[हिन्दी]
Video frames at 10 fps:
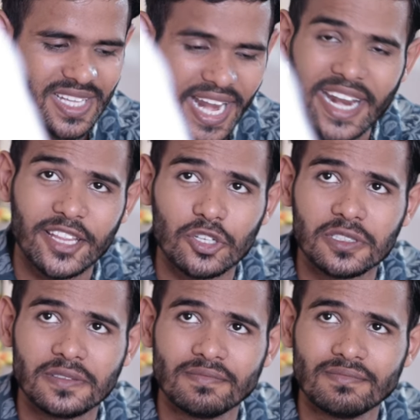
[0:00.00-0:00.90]
रहने दो
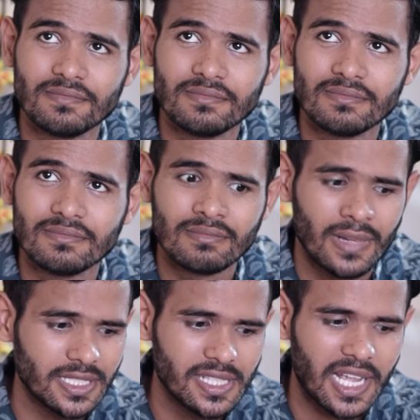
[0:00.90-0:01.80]

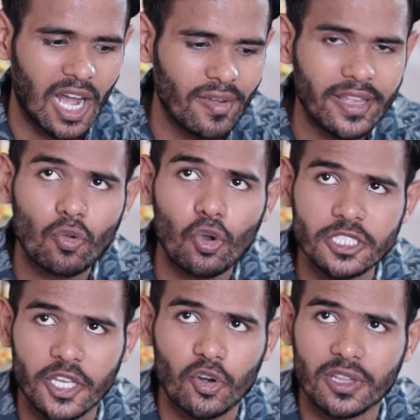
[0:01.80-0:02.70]
इस दिखावे की कोई
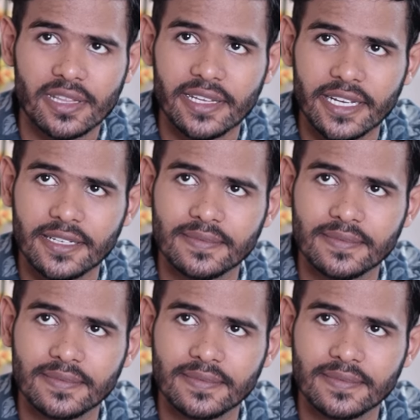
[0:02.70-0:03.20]
जरूरत नहीं है